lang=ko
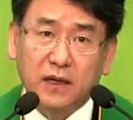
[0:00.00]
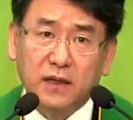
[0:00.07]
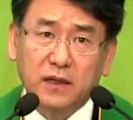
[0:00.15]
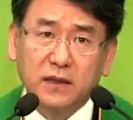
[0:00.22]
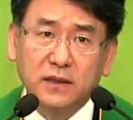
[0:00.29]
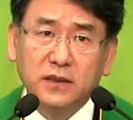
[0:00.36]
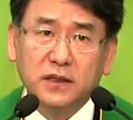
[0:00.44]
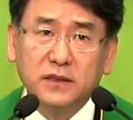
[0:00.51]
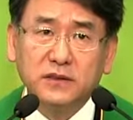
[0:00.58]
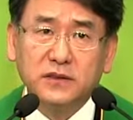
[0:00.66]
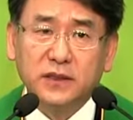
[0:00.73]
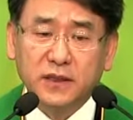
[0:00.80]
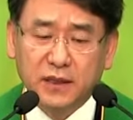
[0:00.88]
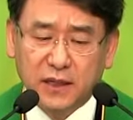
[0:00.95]
이게
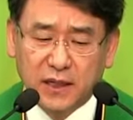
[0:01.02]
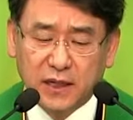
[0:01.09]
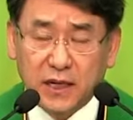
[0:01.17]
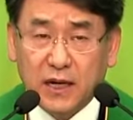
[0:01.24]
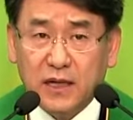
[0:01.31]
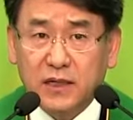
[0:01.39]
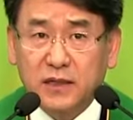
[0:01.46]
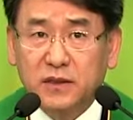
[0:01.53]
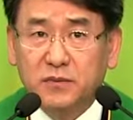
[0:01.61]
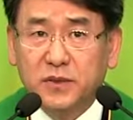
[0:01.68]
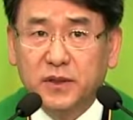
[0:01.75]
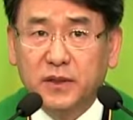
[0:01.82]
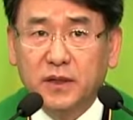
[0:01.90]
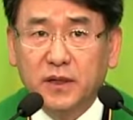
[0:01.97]
이제
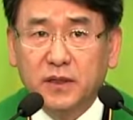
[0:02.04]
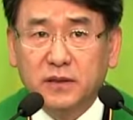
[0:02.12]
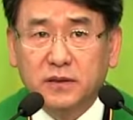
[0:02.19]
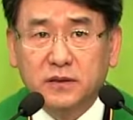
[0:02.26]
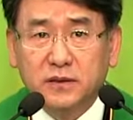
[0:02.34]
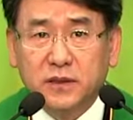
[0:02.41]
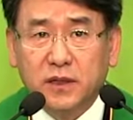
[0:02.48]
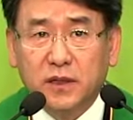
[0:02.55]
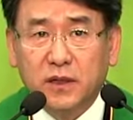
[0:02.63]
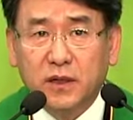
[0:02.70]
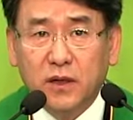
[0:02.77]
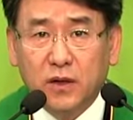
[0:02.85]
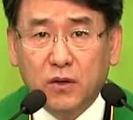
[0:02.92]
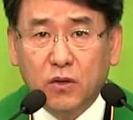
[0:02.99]
하나님의 그
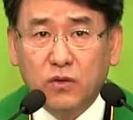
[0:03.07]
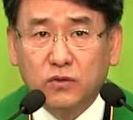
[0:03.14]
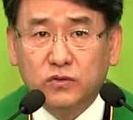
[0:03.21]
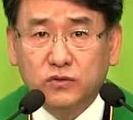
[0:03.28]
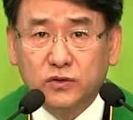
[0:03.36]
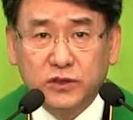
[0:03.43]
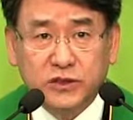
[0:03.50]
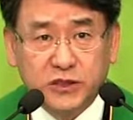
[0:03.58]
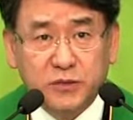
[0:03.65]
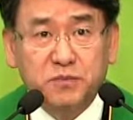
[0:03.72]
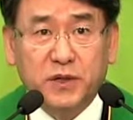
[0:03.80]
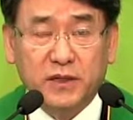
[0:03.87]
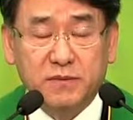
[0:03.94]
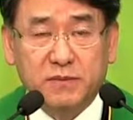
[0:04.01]
대홍수의
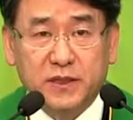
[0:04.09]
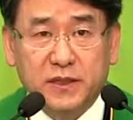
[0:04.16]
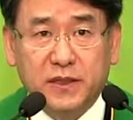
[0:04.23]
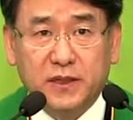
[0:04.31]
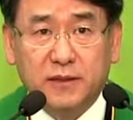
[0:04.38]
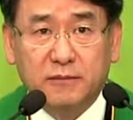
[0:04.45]
심판입니다.